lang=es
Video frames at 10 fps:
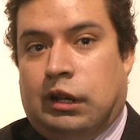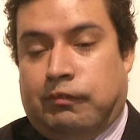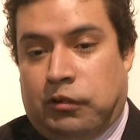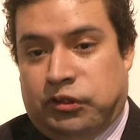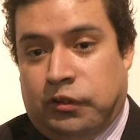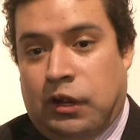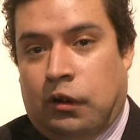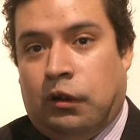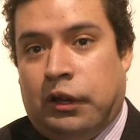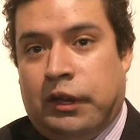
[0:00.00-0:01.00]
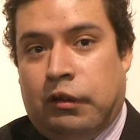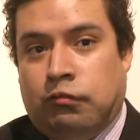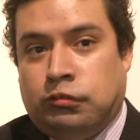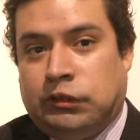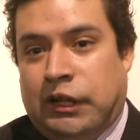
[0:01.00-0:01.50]
La exposición acoge
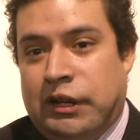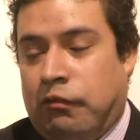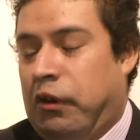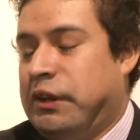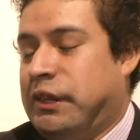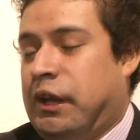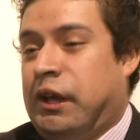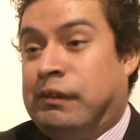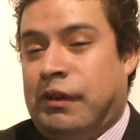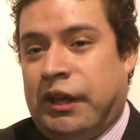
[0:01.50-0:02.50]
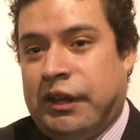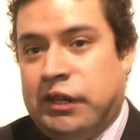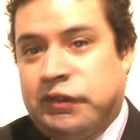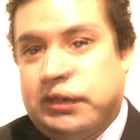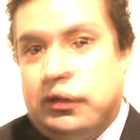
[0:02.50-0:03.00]
un total de 40
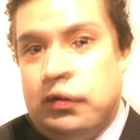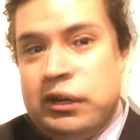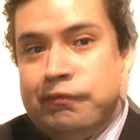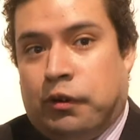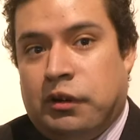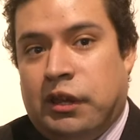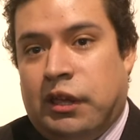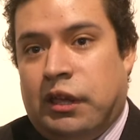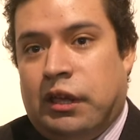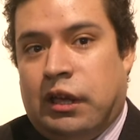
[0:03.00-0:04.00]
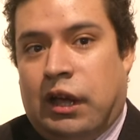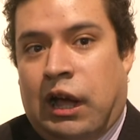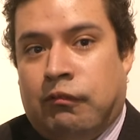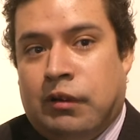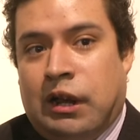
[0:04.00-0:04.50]
imágenes, corresponde
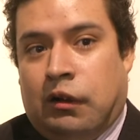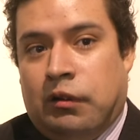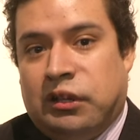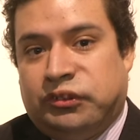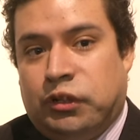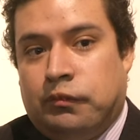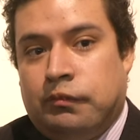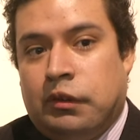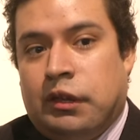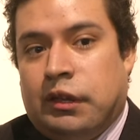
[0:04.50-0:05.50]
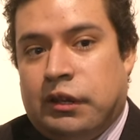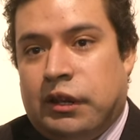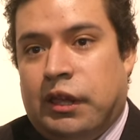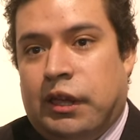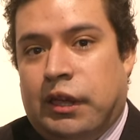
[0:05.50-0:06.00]
a una colección
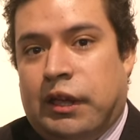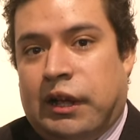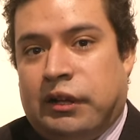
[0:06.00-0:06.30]
de